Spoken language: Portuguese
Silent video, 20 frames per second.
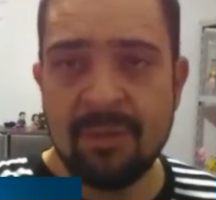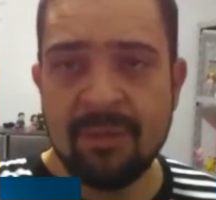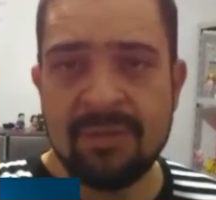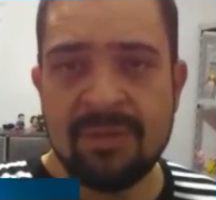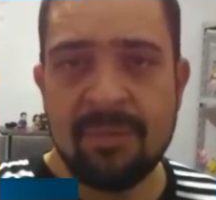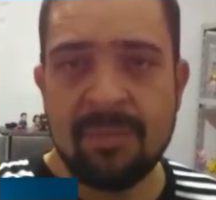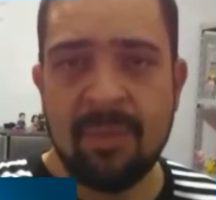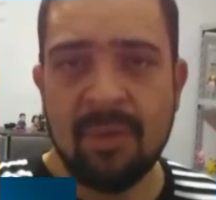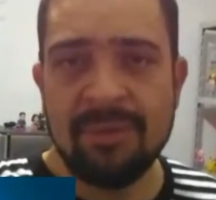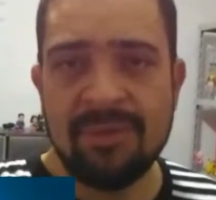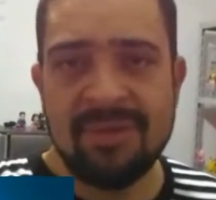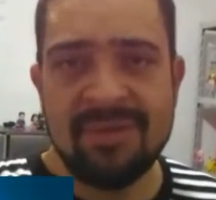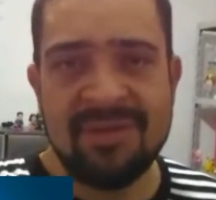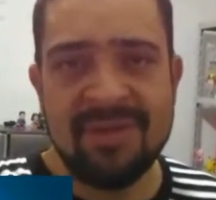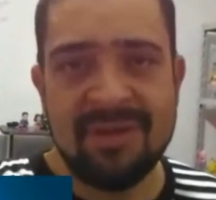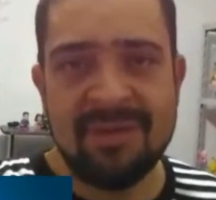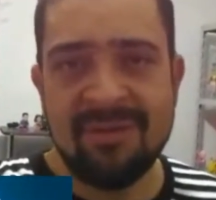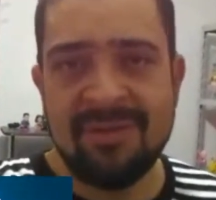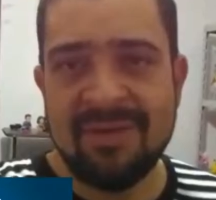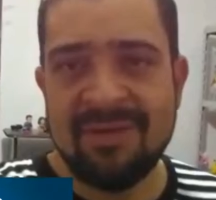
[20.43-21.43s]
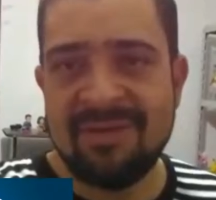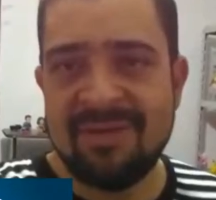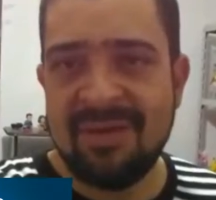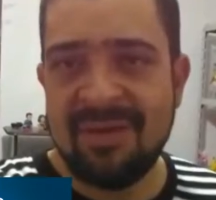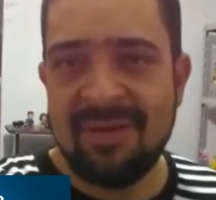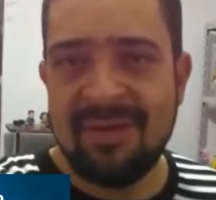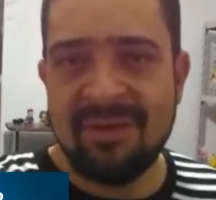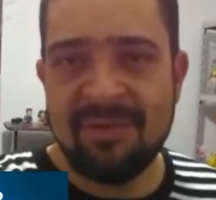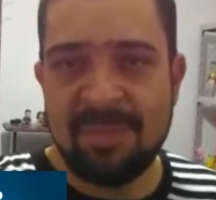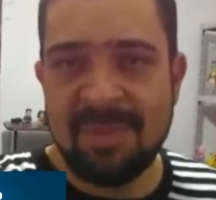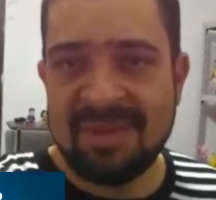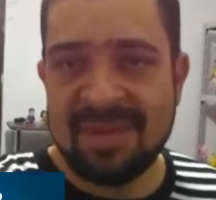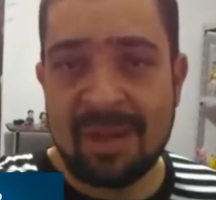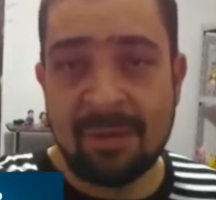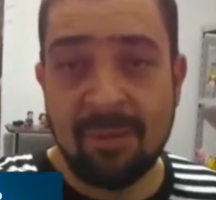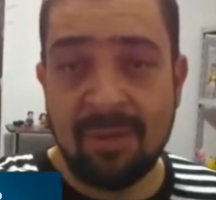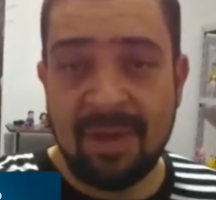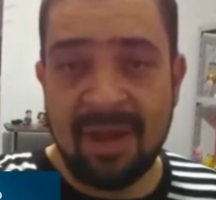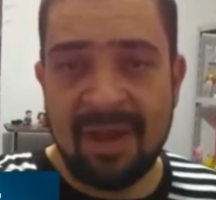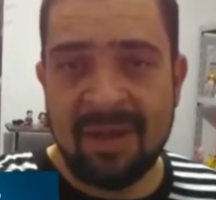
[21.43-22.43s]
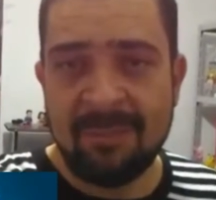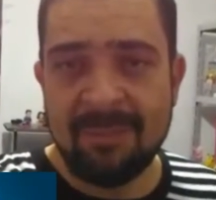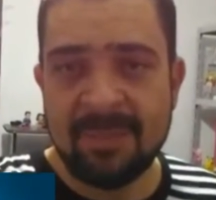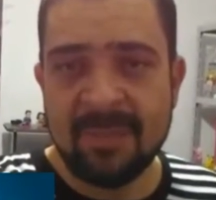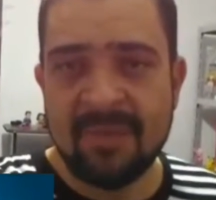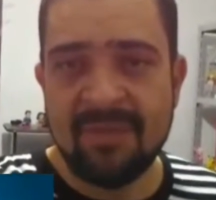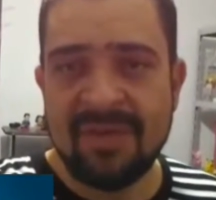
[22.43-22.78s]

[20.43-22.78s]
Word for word: O simpósio esse ano vai ser espetacular.